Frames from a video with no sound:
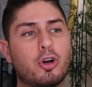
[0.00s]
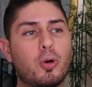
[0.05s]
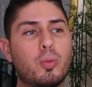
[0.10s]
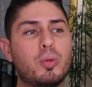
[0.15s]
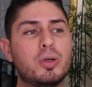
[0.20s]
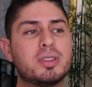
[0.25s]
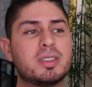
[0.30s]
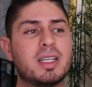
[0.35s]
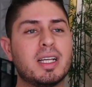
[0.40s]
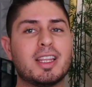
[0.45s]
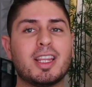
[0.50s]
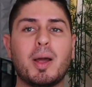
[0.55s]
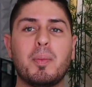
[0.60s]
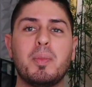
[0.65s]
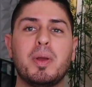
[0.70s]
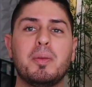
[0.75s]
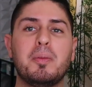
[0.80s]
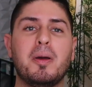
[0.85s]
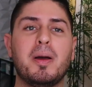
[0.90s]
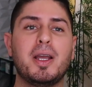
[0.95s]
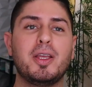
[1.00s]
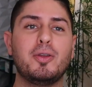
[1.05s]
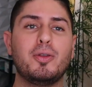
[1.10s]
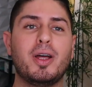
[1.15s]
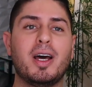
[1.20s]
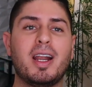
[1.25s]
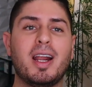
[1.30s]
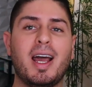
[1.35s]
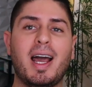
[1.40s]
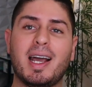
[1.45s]
¿Cómo es que también me va a
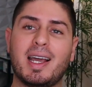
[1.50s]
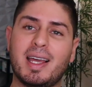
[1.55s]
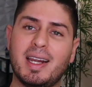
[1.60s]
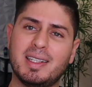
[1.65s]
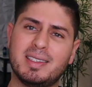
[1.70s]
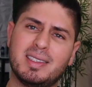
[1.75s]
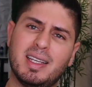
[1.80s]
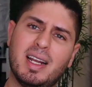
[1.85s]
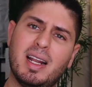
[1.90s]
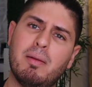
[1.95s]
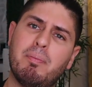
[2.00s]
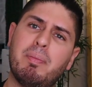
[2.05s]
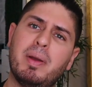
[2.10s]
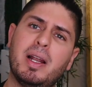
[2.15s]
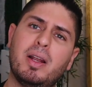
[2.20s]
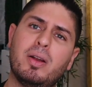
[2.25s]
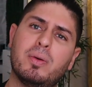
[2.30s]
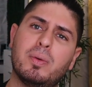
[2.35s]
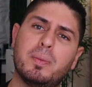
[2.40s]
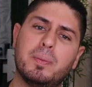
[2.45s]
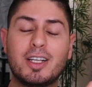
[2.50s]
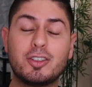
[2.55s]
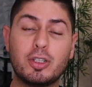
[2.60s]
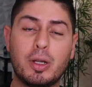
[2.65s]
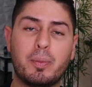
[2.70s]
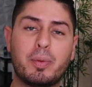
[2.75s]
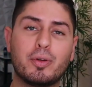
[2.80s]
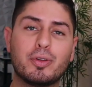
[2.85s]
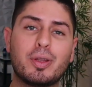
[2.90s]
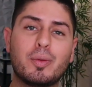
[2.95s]
ayudar a crecer el pelo? Es una
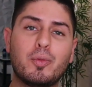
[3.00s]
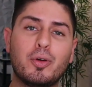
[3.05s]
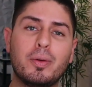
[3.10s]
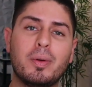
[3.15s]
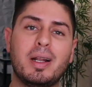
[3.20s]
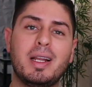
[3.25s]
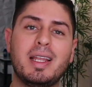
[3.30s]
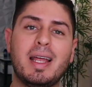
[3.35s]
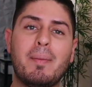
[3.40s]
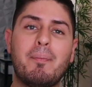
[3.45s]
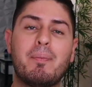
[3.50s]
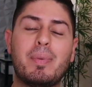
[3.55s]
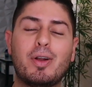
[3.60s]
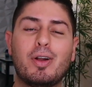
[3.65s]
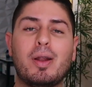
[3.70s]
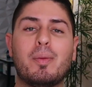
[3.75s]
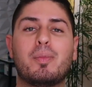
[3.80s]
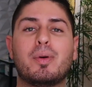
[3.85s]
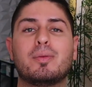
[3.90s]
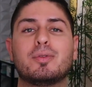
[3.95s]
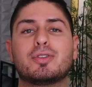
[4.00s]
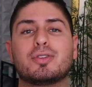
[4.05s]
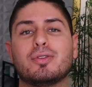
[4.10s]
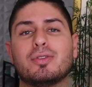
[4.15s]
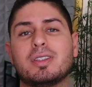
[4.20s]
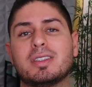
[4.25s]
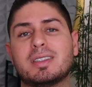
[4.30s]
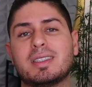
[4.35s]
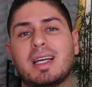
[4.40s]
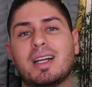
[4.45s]
pregunta muy válida, pero la podemos
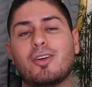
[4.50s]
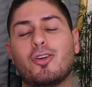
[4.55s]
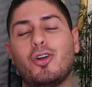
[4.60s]
contestar